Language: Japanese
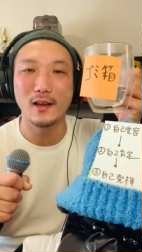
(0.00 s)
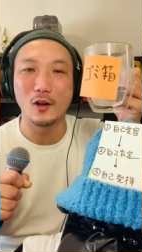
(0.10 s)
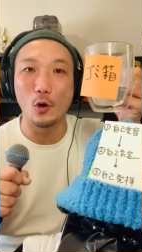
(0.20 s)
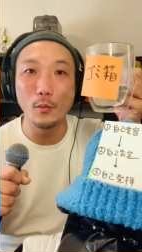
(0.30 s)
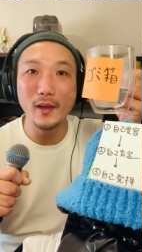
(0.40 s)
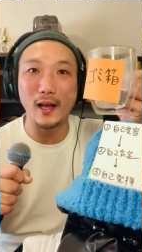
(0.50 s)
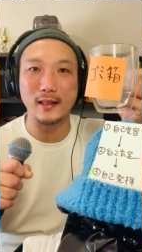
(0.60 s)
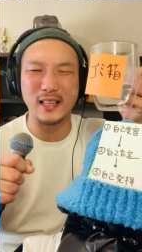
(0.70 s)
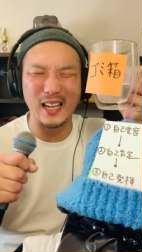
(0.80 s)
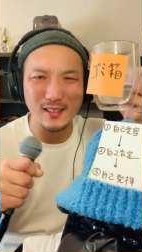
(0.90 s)
ゴミが
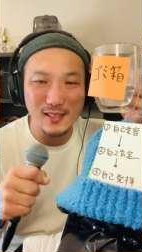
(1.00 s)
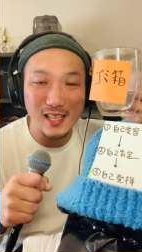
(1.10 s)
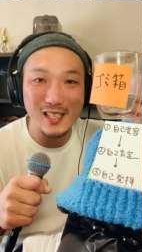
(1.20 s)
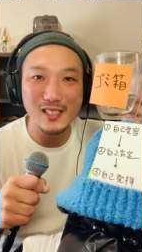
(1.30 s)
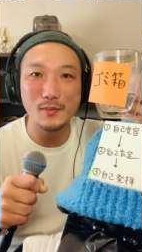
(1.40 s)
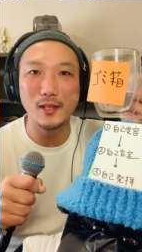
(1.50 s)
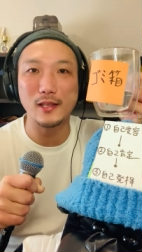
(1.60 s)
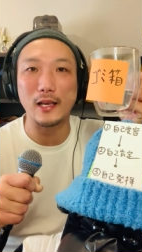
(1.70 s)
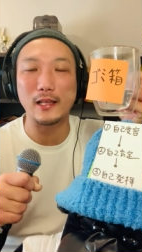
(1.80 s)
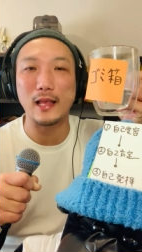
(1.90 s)
たくさん集まっ
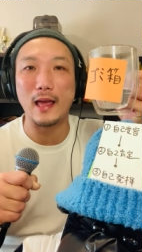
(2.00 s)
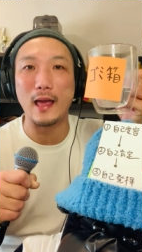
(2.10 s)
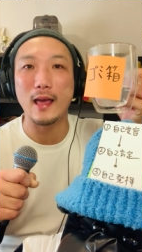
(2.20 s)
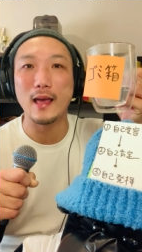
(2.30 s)
てきて、